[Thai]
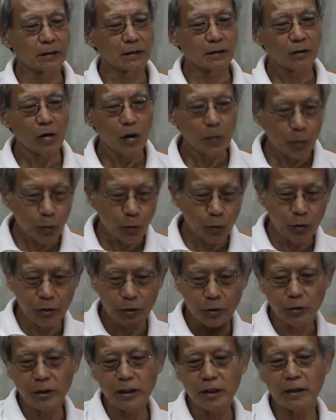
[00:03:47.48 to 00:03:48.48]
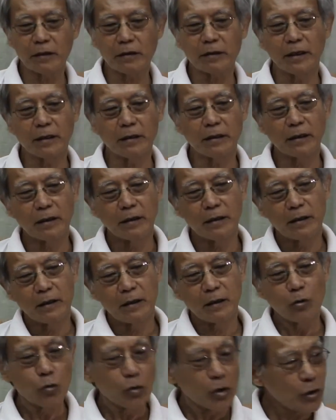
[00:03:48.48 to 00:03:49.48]
ครอบครัวอยู่ที่อังกฤษ
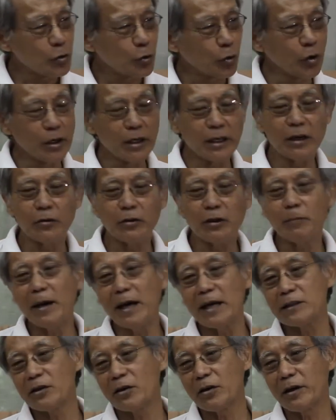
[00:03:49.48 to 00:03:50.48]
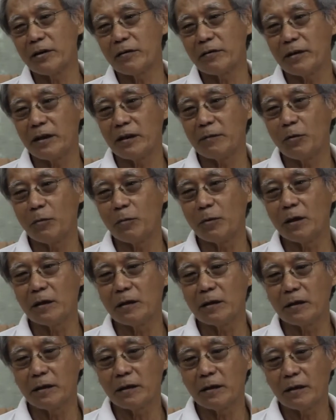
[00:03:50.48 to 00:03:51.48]
ลุงก็อยู่คนเดียวที่บ้านซอยรีผมก็
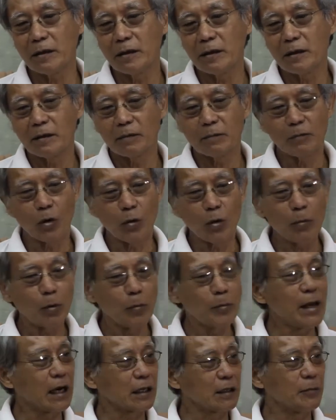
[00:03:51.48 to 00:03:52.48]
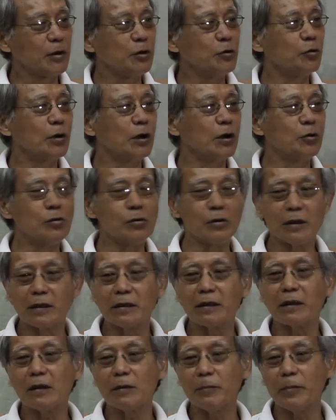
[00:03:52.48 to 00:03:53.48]
เลยบอกว่าผมอยากจะไปอยู่กับลุง
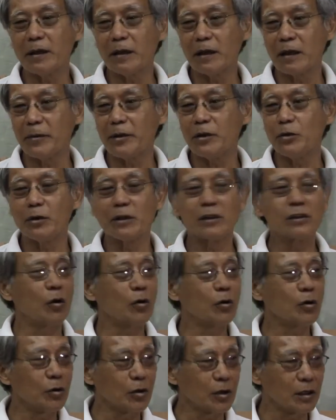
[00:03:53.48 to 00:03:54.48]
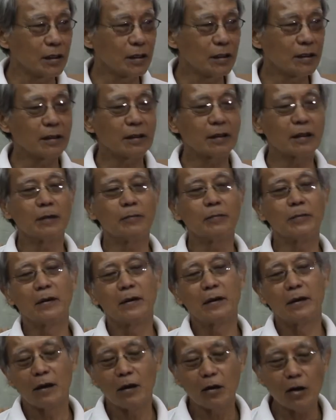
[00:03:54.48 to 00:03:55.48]
ก็ไปเลยก็ไปอยู่กันสองคนนะครับ
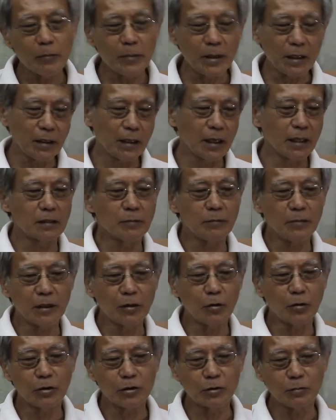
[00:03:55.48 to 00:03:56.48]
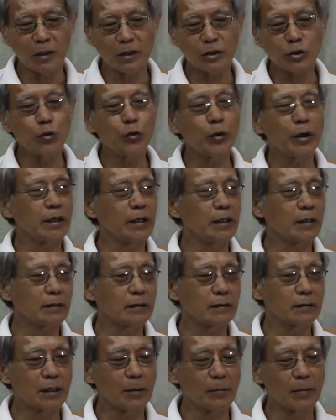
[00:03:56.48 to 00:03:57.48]
แล้วก็มีอาจจะมีคนมาช่วย
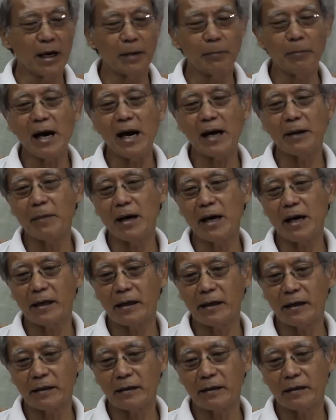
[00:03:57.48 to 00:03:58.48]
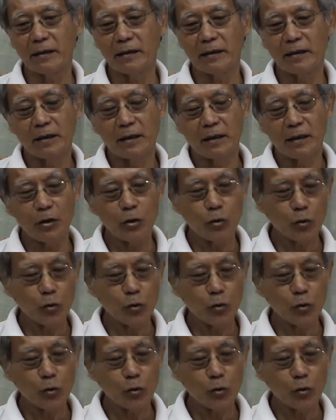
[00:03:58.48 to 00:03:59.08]
ทำงานบ้านบ้างอะไรเนี่ย ก็อ